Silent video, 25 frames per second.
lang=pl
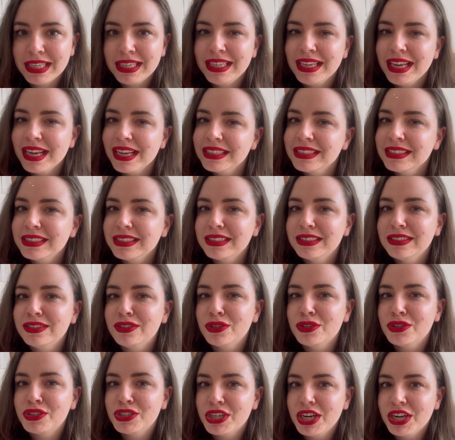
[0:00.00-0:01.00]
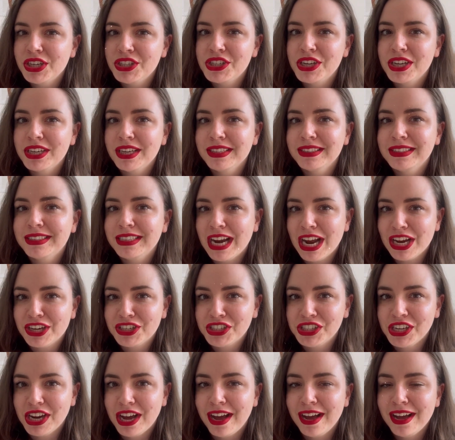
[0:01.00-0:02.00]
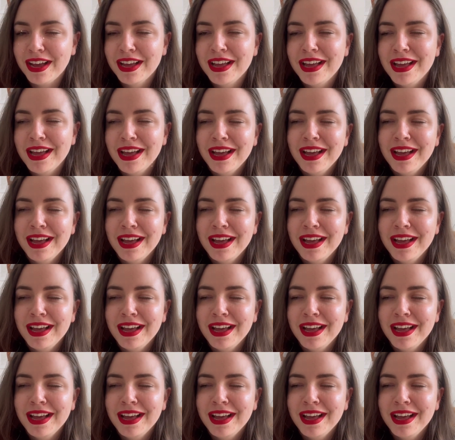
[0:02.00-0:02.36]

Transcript: jest troszeczkę straszna,